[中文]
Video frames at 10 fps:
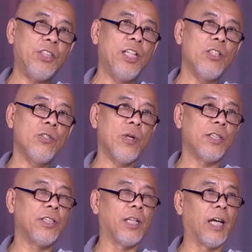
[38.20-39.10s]
天算
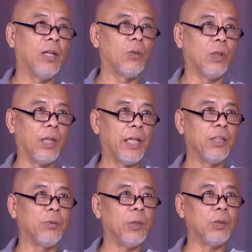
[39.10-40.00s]
起来，我来
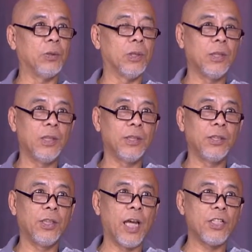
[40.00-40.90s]
到美国
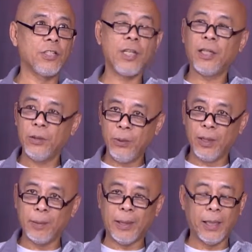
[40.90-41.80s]
应该是三个月
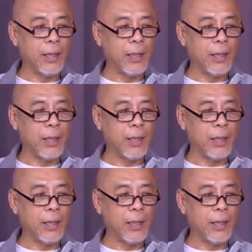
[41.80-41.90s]
了吧？